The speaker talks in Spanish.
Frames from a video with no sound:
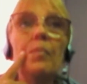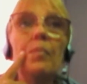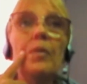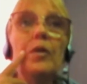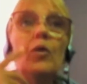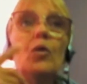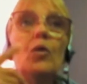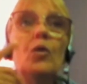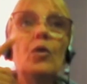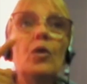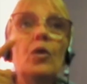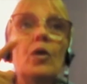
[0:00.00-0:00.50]

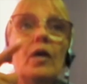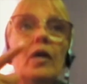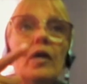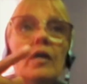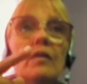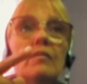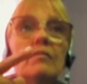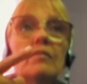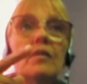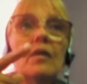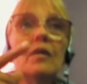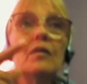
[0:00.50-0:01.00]
Pero
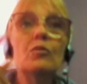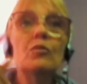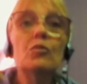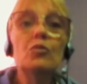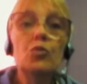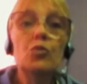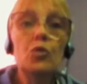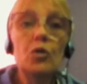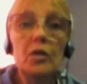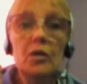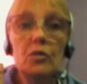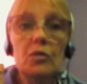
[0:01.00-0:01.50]
estas no
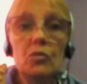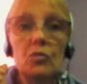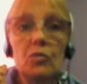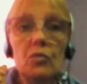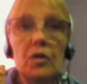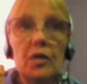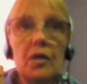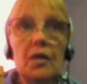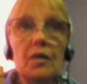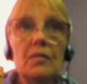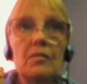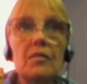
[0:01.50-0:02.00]
son las
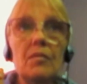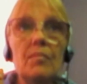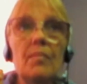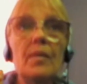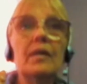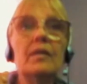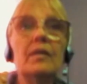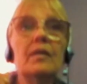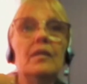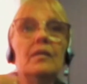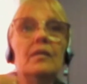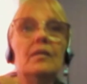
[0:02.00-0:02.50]
únicas
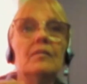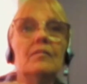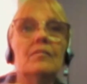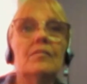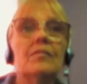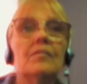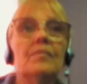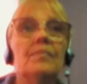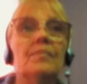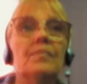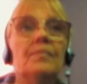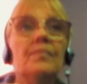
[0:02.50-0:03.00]

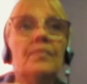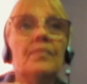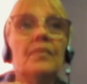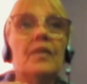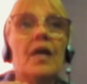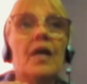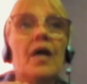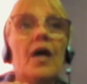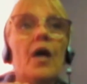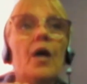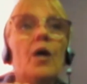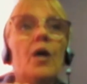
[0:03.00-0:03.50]
imágenes.
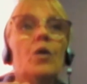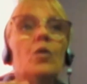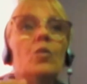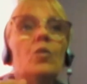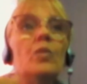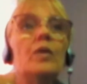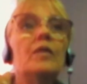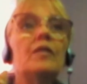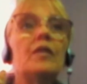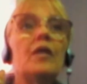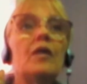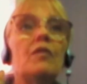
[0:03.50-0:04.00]

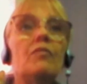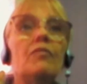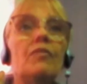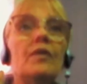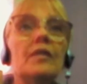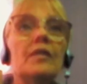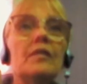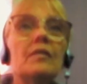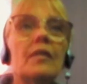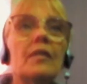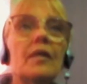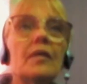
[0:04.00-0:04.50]
Nuestras
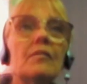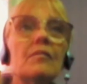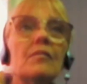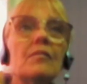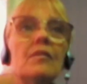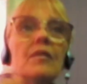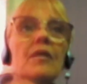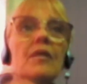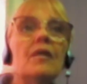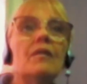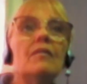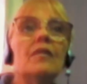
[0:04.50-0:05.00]

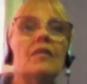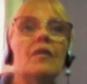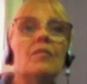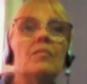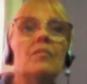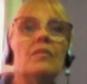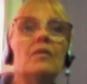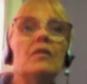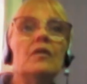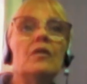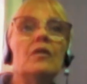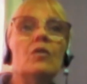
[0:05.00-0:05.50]
fantasías
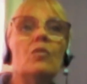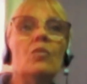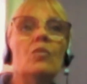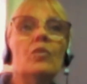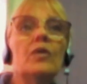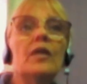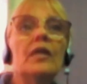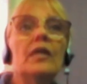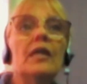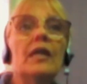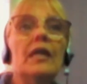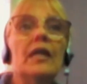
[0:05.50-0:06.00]
también
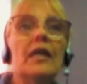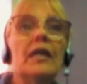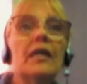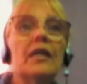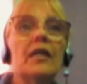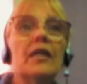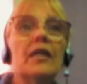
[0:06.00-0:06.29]
incurren en la